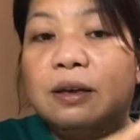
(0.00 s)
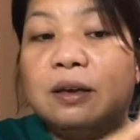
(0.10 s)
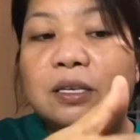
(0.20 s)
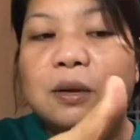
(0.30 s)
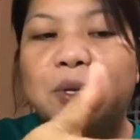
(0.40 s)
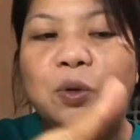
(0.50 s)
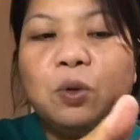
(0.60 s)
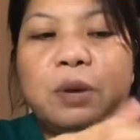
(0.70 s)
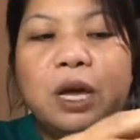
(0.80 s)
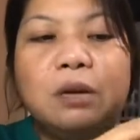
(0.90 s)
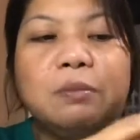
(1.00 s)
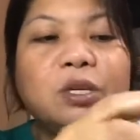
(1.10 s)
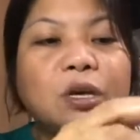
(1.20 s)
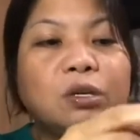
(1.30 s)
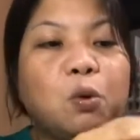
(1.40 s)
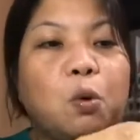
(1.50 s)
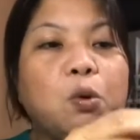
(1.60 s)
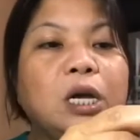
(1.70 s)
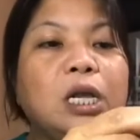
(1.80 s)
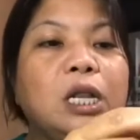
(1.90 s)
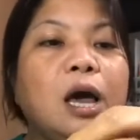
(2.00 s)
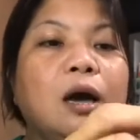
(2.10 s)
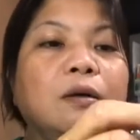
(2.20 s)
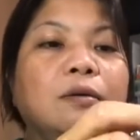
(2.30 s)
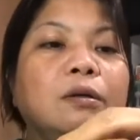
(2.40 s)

Kasi madudumihan naman siya. So, okay lang.